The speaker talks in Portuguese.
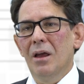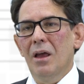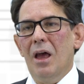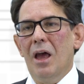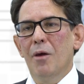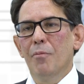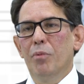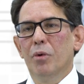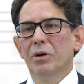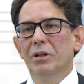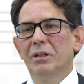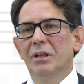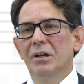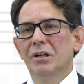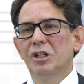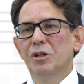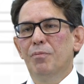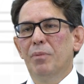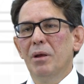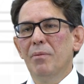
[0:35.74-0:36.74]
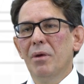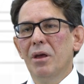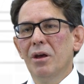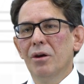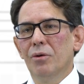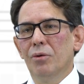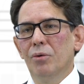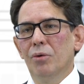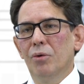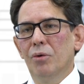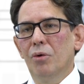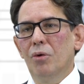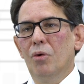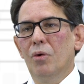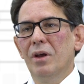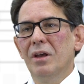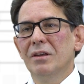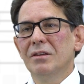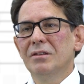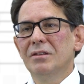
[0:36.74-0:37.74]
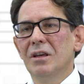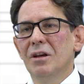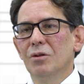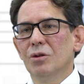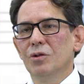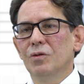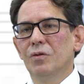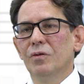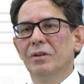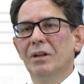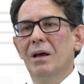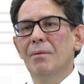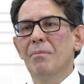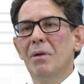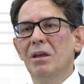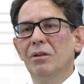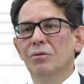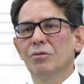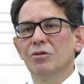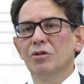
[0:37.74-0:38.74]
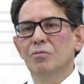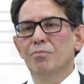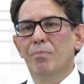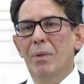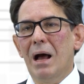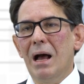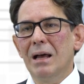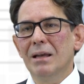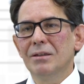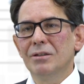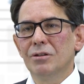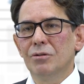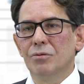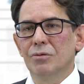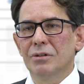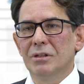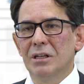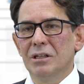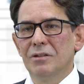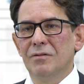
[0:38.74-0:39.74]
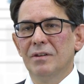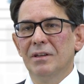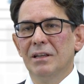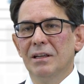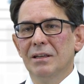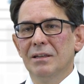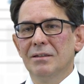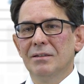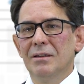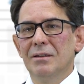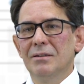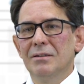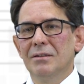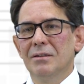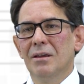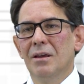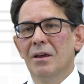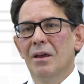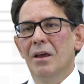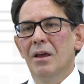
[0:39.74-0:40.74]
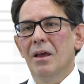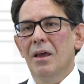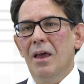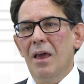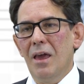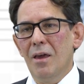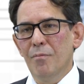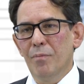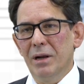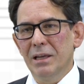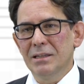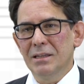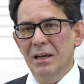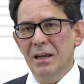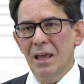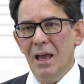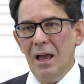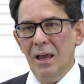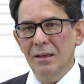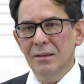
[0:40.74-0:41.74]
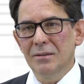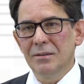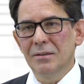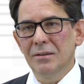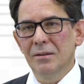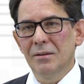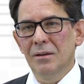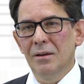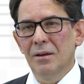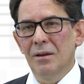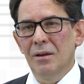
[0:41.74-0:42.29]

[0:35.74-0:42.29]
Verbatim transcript: é importante, primeiro, conhecer os fundamentos básicos das finanças empresariais.